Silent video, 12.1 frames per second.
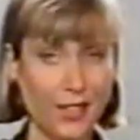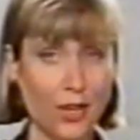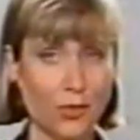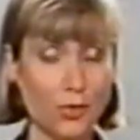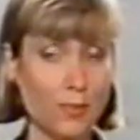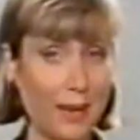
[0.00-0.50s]

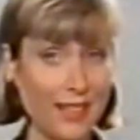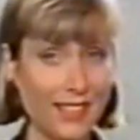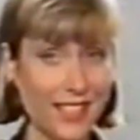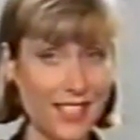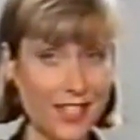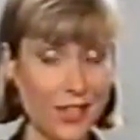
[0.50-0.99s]
Ja, und
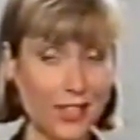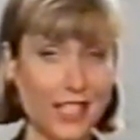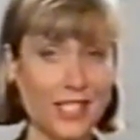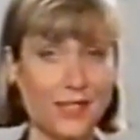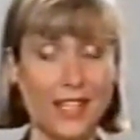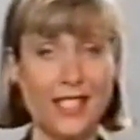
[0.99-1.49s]
spannend geht es dann auch
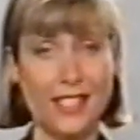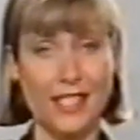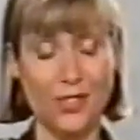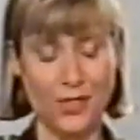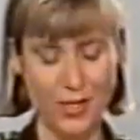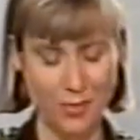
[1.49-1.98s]
gleich
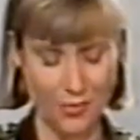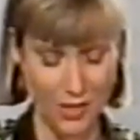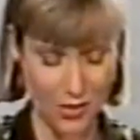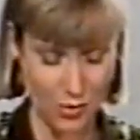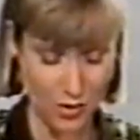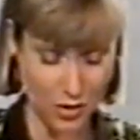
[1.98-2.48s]
weiter in unserem
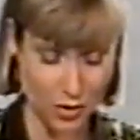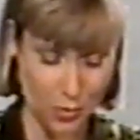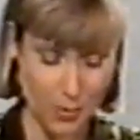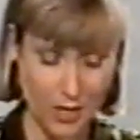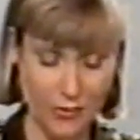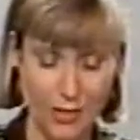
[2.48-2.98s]

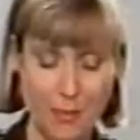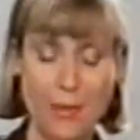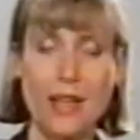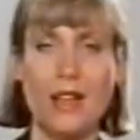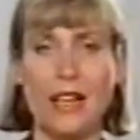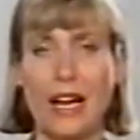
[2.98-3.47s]
französischen
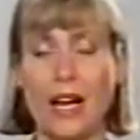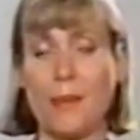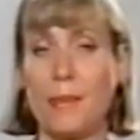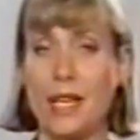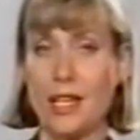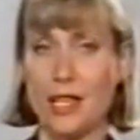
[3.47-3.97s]
Spielfilm
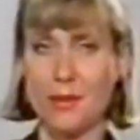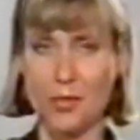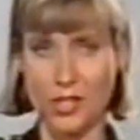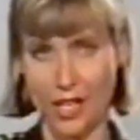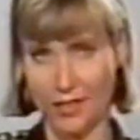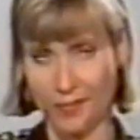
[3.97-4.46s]
Armee
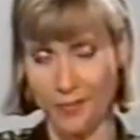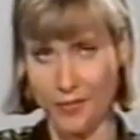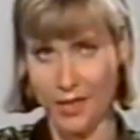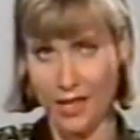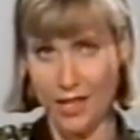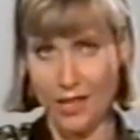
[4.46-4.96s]
im Schatten.
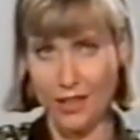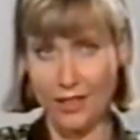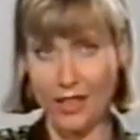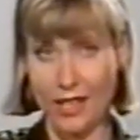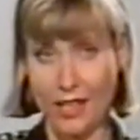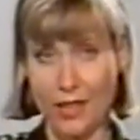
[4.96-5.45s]

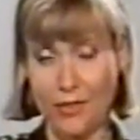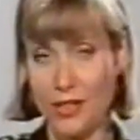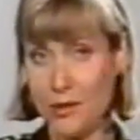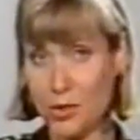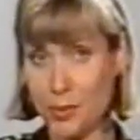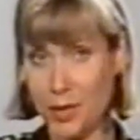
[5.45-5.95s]
Der
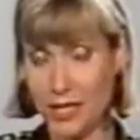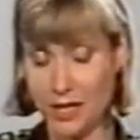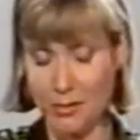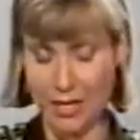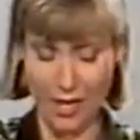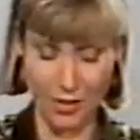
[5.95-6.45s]
Film
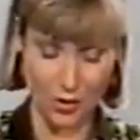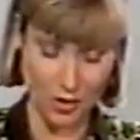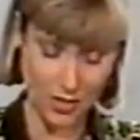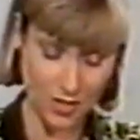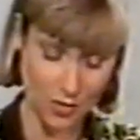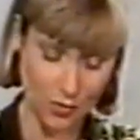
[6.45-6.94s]
spielt im Jahre
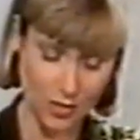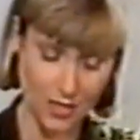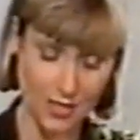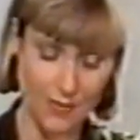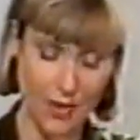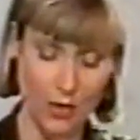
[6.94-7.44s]

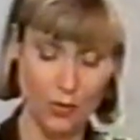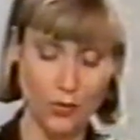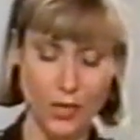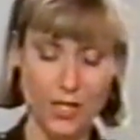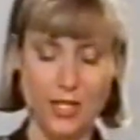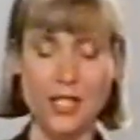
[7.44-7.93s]

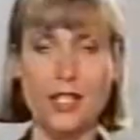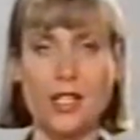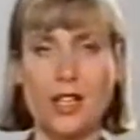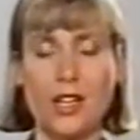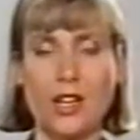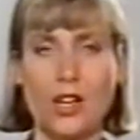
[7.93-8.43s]

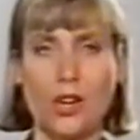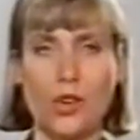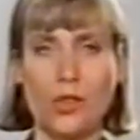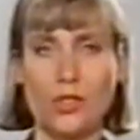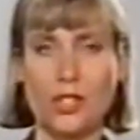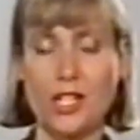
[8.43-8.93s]
1942
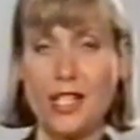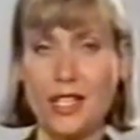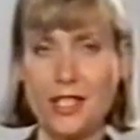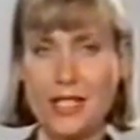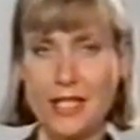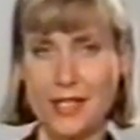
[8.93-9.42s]
und
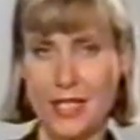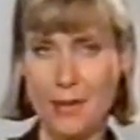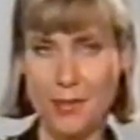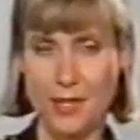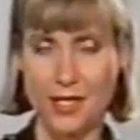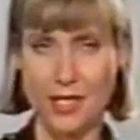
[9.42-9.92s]
schildert die
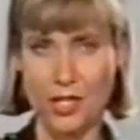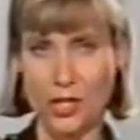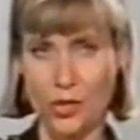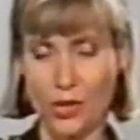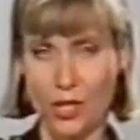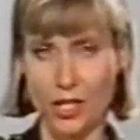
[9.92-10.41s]

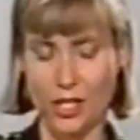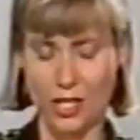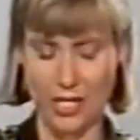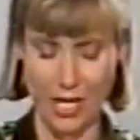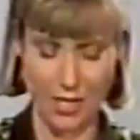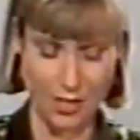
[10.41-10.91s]

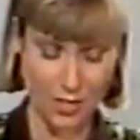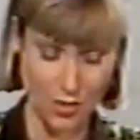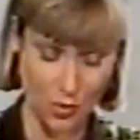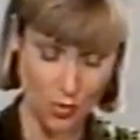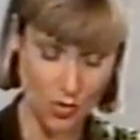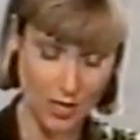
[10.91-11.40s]
selbstzerstörerischen
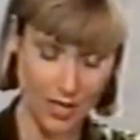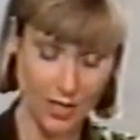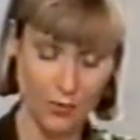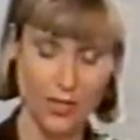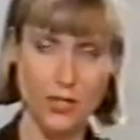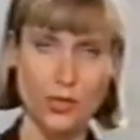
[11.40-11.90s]
Aktionen
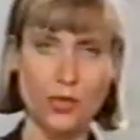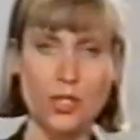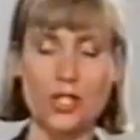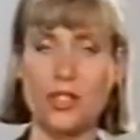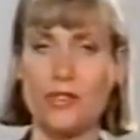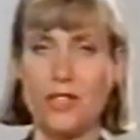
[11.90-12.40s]
einer
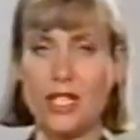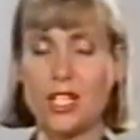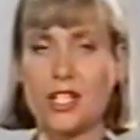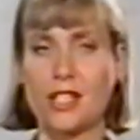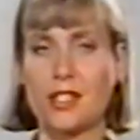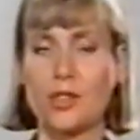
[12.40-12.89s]
französischen
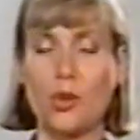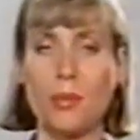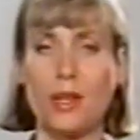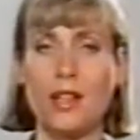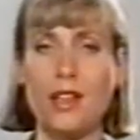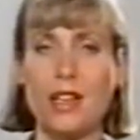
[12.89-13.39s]

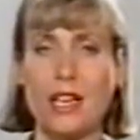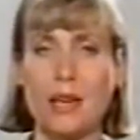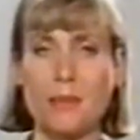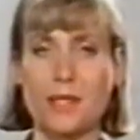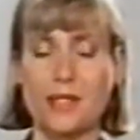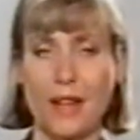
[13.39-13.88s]
Widerstandsgruppe
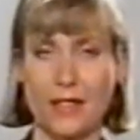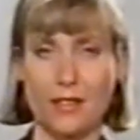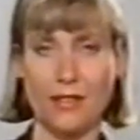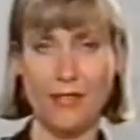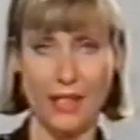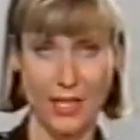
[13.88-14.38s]
im
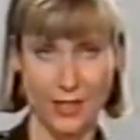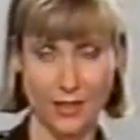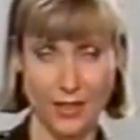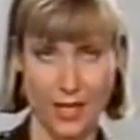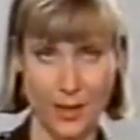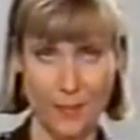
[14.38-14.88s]
Zweiten
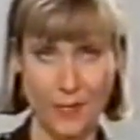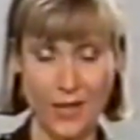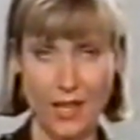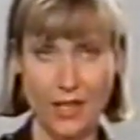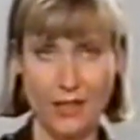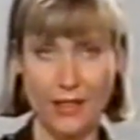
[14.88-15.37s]
Weltkrieg.
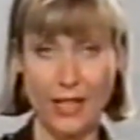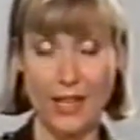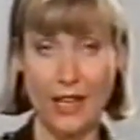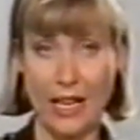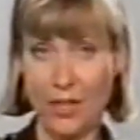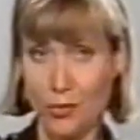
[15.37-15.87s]

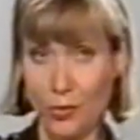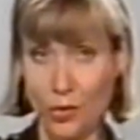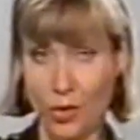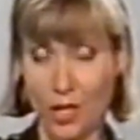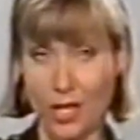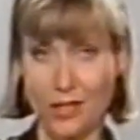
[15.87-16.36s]
Der
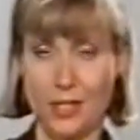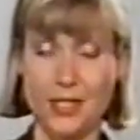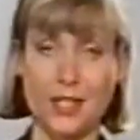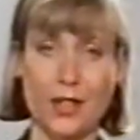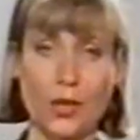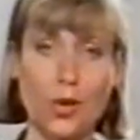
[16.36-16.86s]
Anführer
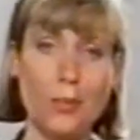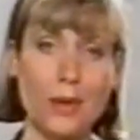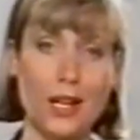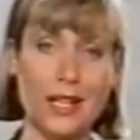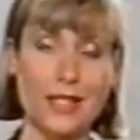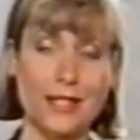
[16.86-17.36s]
dieser
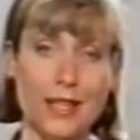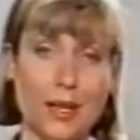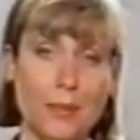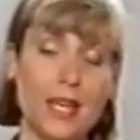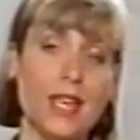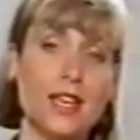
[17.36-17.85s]
Gruppe heißt
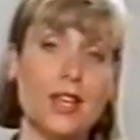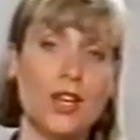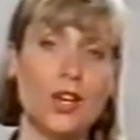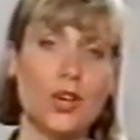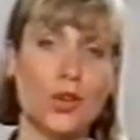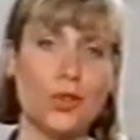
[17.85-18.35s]
Gerbier
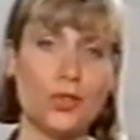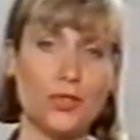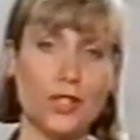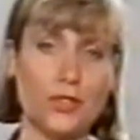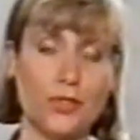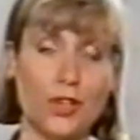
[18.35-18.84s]

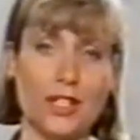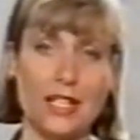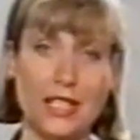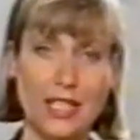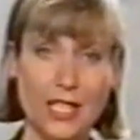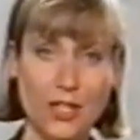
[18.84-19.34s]
und wird von
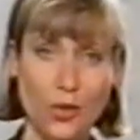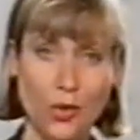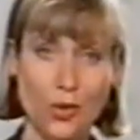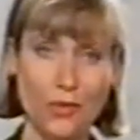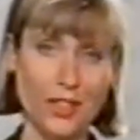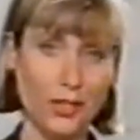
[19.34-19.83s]

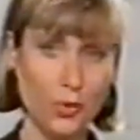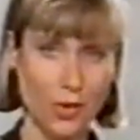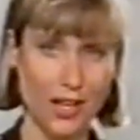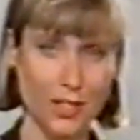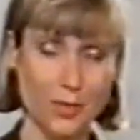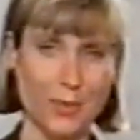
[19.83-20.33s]
Lino
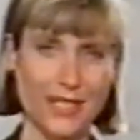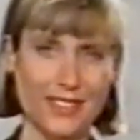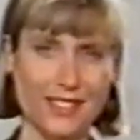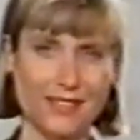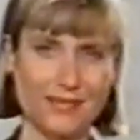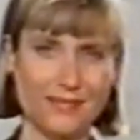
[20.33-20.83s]
Ventura gespielt.